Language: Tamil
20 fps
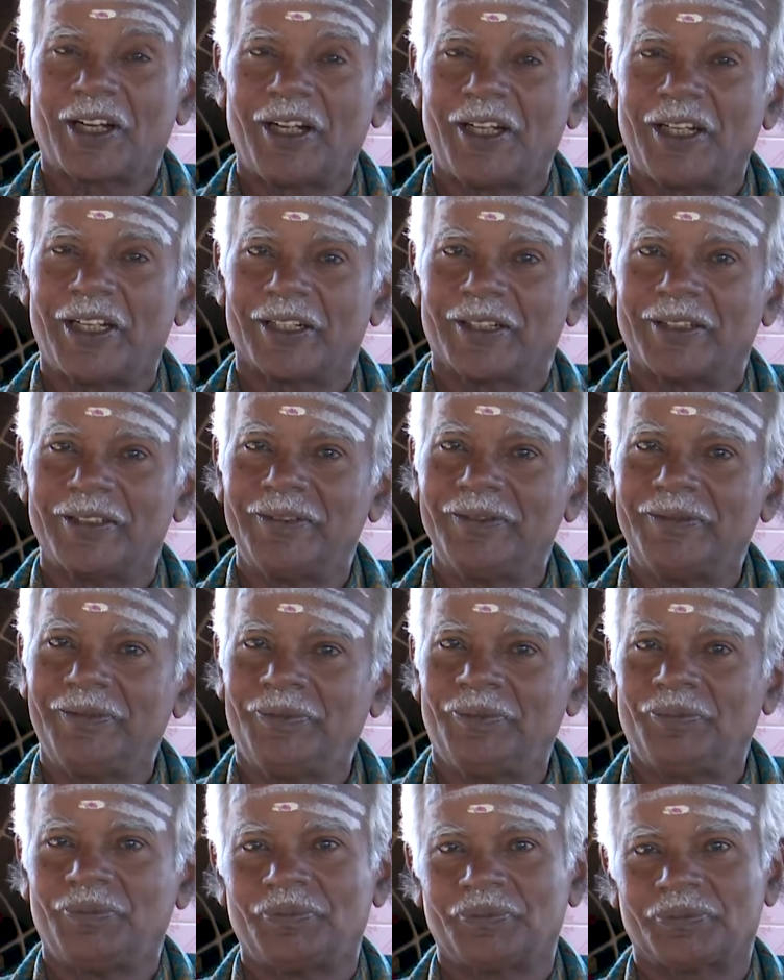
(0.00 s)
கள்ளன்
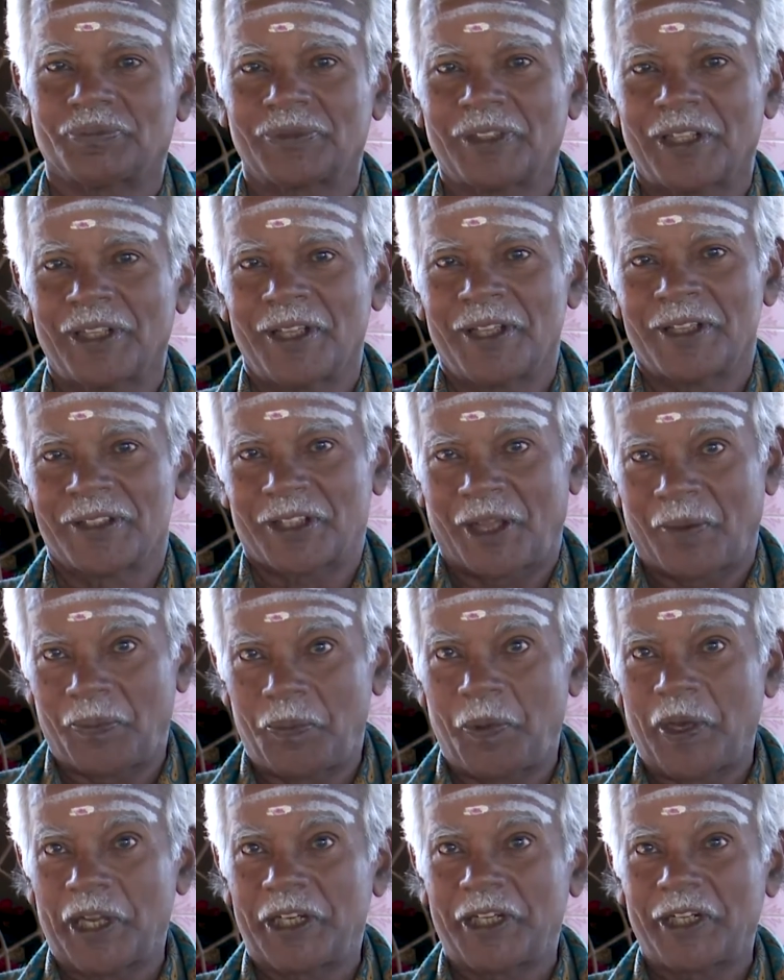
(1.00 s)

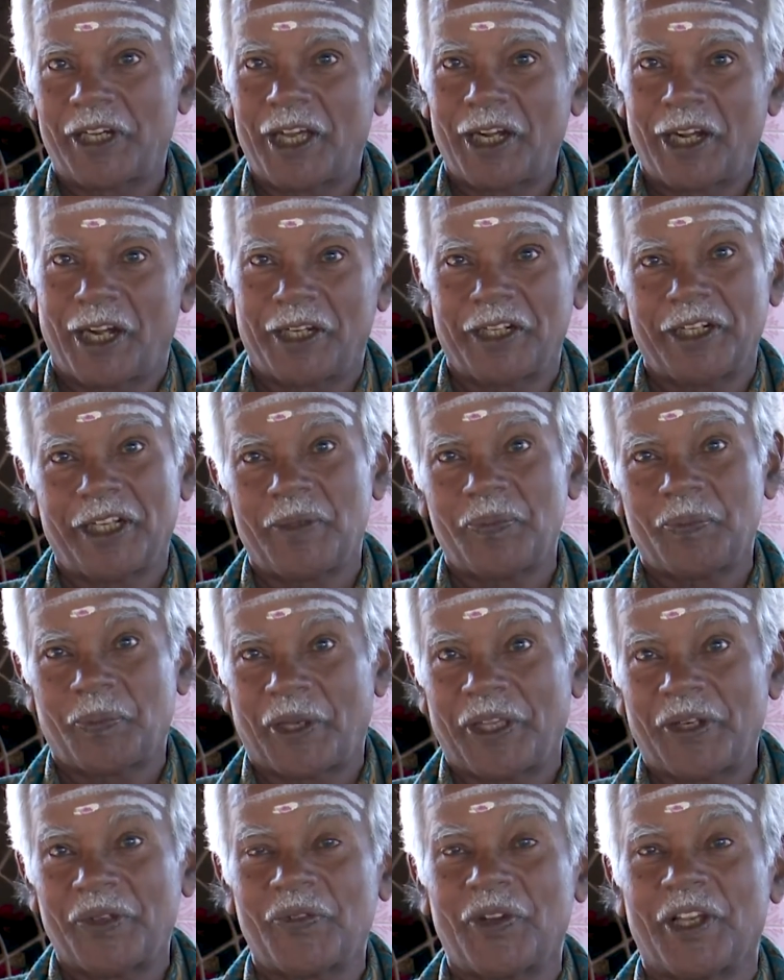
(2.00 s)
சப்பைக்கால் அண்ணன்
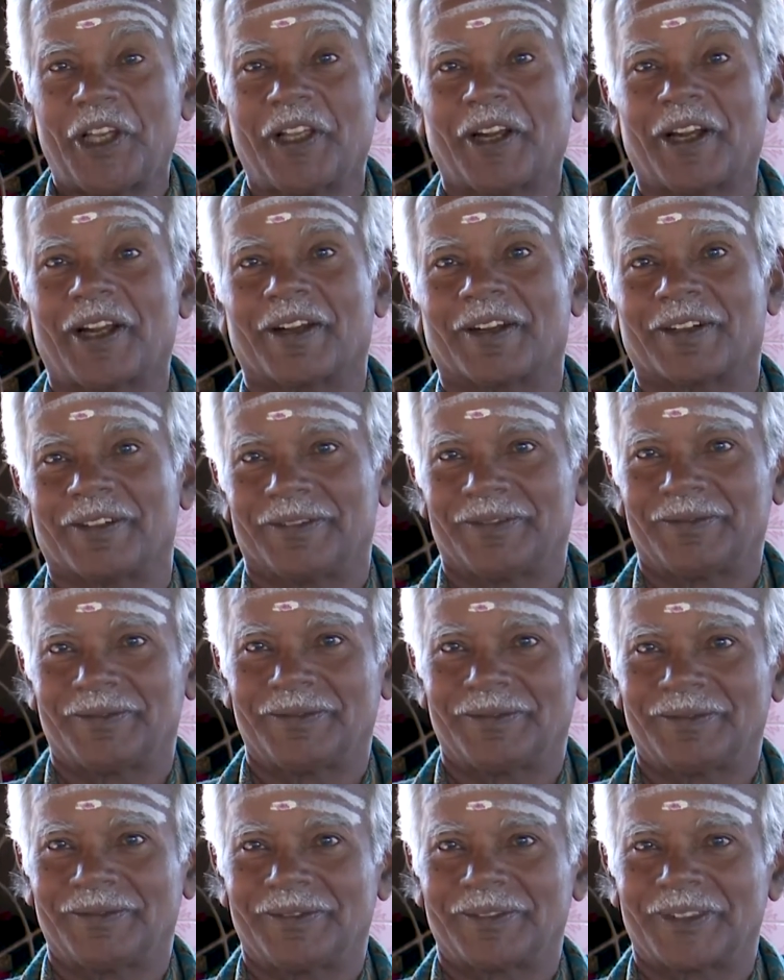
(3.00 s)
வைரன்
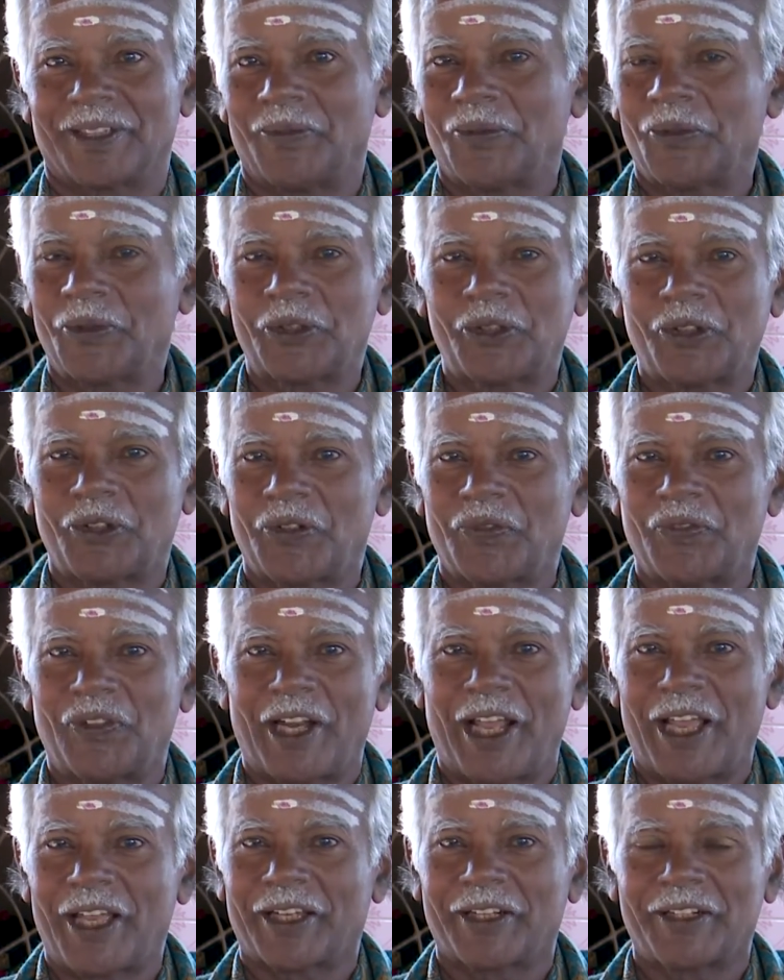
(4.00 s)
இந்த மூத்தவன்
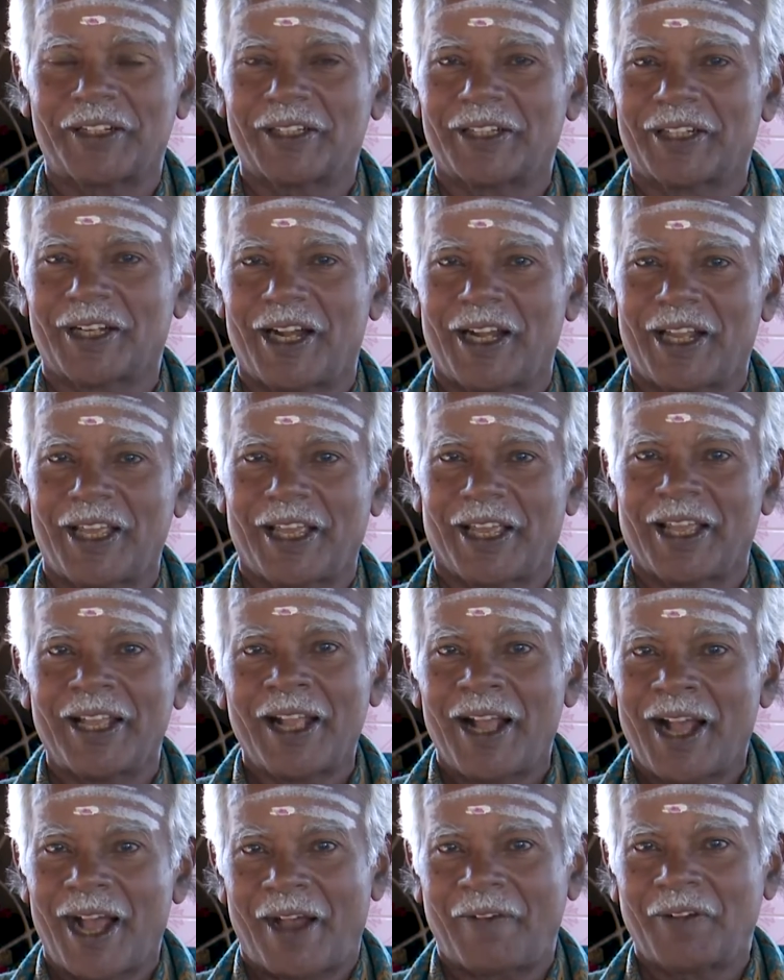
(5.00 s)
விநாயகன் இருக்கிறானே
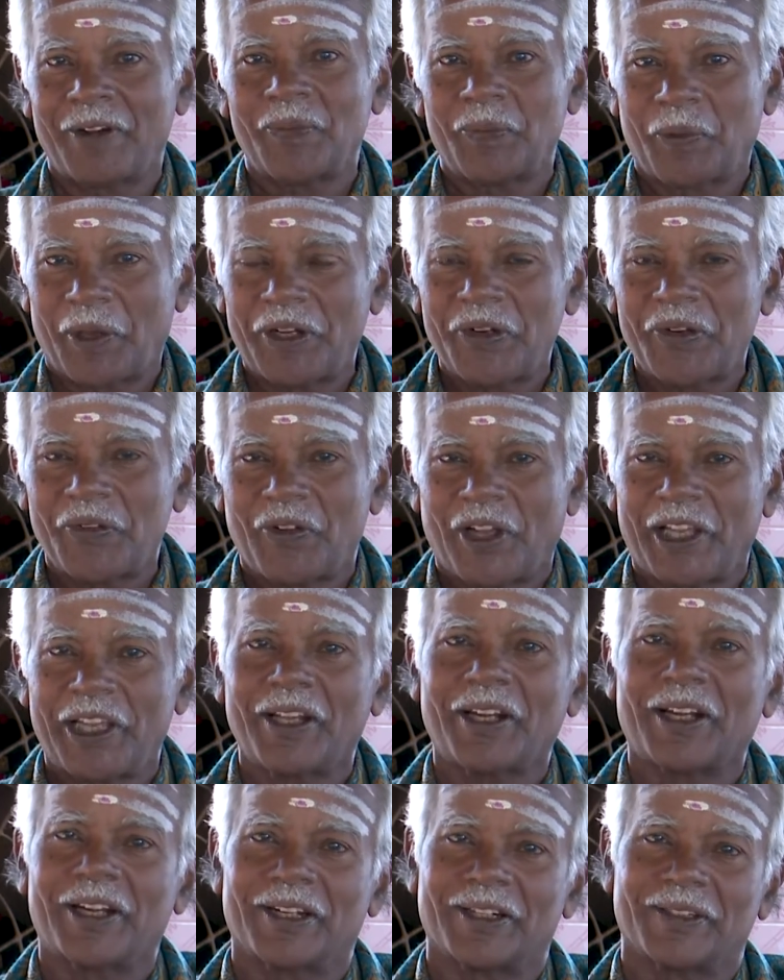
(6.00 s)
அவன் பெரு
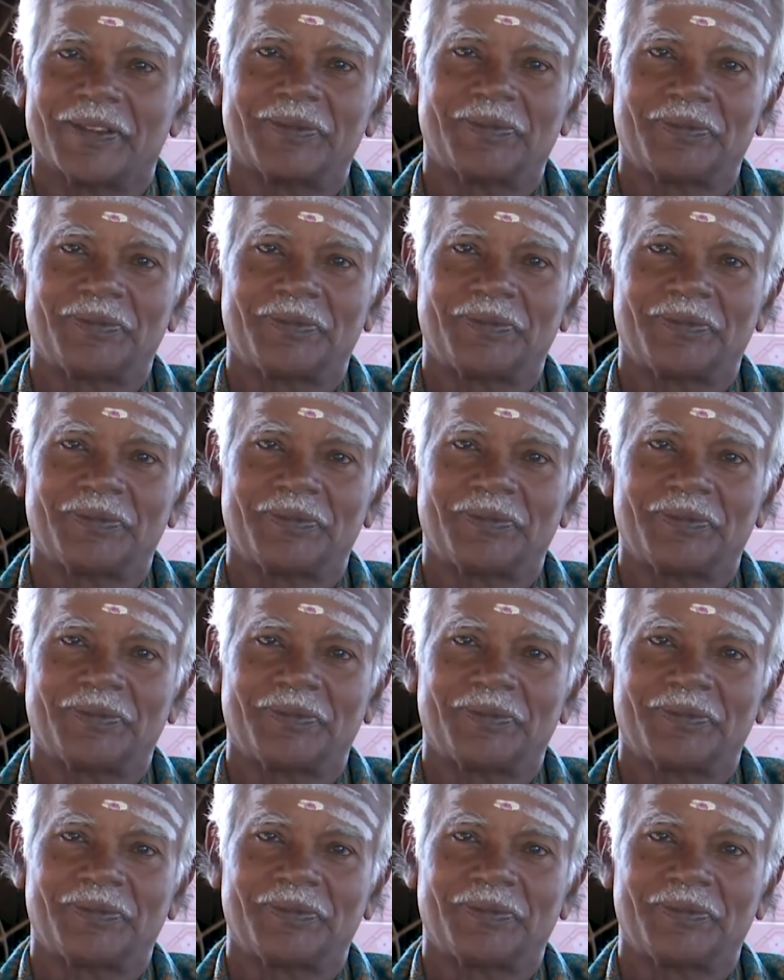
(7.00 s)
வைரன்